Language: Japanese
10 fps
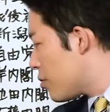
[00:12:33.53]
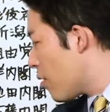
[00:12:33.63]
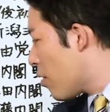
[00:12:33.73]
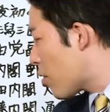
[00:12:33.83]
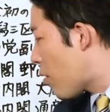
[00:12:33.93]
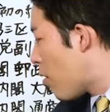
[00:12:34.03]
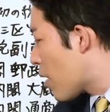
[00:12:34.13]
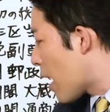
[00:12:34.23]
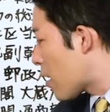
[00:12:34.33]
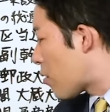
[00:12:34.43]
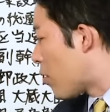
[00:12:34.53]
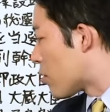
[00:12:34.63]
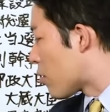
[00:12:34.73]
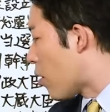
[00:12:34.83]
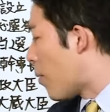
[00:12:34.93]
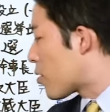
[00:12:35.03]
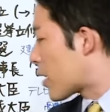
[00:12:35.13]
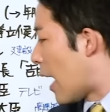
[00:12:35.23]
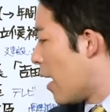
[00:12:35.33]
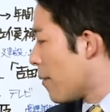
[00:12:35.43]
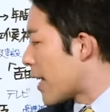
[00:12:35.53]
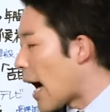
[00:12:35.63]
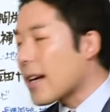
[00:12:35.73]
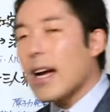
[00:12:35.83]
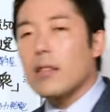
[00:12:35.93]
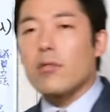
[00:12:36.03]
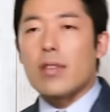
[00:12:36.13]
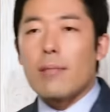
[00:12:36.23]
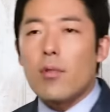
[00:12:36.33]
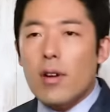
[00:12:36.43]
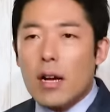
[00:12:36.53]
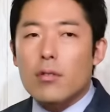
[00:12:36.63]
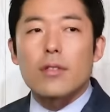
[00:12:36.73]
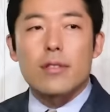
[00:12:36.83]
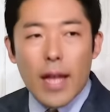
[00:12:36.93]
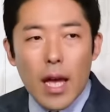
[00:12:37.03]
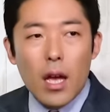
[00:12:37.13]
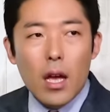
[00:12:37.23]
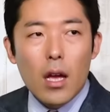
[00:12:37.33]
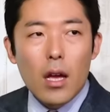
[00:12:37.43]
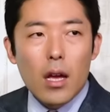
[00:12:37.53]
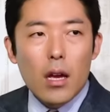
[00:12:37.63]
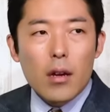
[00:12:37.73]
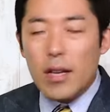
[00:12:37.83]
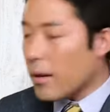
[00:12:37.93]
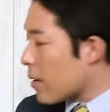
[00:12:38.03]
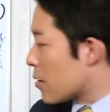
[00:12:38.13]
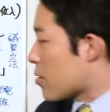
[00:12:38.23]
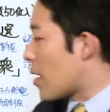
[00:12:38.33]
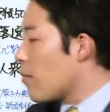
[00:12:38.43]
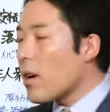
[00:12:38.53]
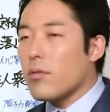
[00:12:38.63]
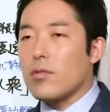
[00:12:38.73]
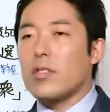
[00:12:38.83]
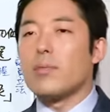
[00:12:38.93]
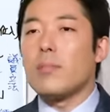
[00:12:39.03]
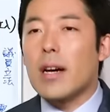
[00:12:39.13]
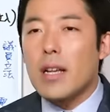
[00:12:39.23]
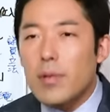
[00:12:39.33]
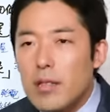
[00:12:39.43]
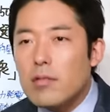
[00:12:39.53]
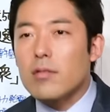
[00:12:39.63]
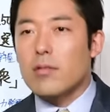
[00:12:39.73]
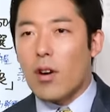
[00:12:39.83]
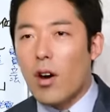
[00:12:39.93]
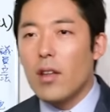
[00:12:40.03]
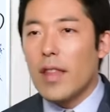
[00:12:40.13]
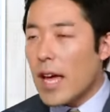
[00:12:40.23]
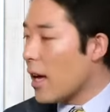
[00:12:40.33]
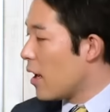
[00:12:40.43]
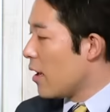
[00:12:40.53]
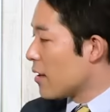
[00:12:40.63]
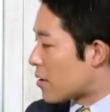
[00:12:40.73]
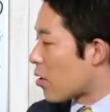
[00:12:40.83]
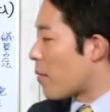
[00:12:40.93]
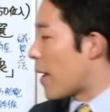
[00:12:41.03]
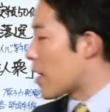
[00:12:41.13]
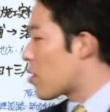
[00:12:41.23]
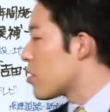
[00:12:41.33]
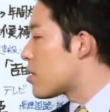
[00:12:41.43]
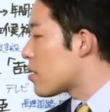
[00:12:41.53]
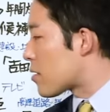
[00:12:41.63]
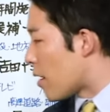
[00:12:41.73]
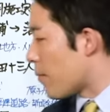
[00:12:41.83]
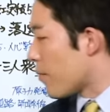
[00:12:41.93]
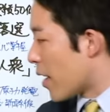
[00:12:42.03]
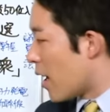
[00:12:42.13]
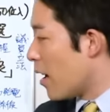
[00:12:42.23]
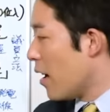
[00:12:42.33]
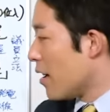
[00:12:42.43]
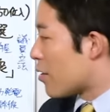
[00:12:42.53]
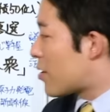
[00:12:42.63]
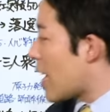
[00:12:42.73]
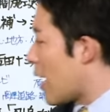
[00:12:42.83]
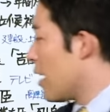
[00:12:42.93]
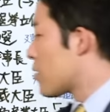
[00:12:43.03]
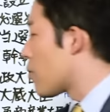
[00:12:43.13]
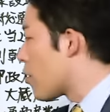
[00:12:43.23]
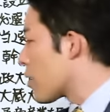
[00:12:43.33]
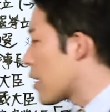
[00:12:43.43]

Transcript: 央工学校の土木科夜間の専門学校ですね夜間の専門学校自分で学びに行くんですよ。ね、でそれで勉強しつつ、ね、そしてその